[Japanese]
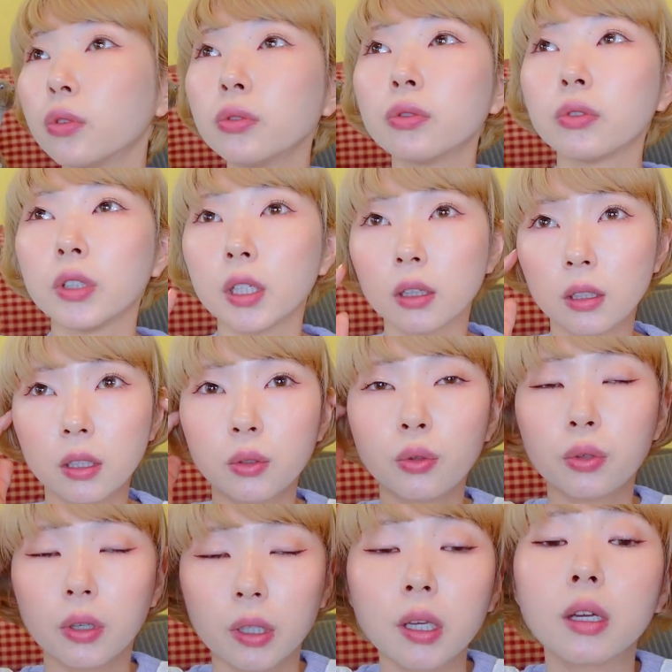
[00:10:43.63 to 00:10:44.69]
どんどんやっていこ
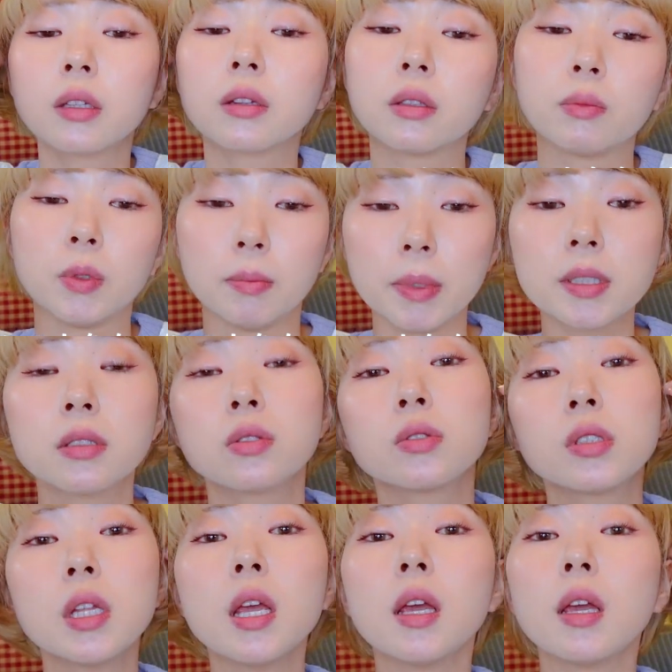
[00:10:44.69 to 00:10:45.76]
うかなと思いますそ
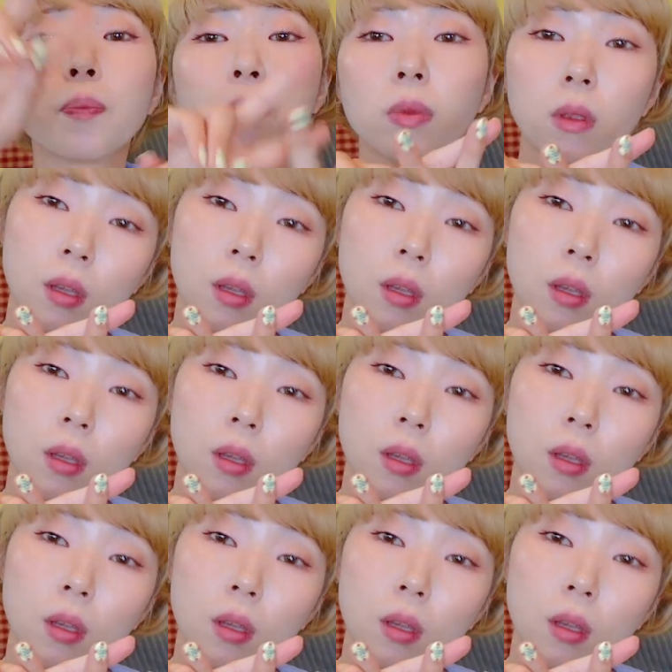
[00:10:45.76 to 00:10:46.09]
して